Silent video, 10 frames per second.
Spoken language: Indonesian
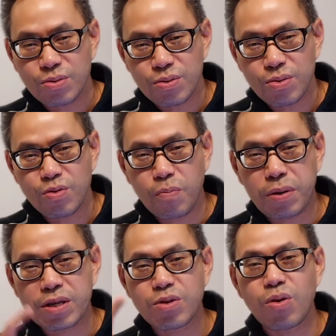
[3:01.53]
untuk
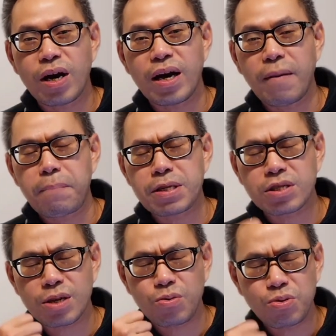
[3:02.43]
berdoa,
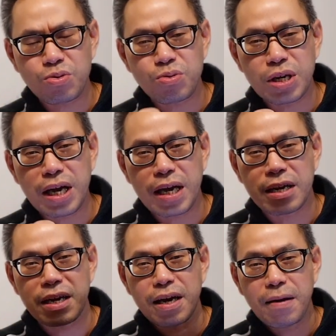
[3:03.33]
bersekutu dengan
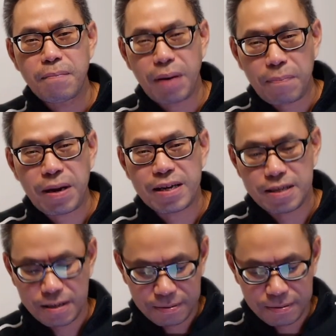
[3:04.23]
Bapaknya.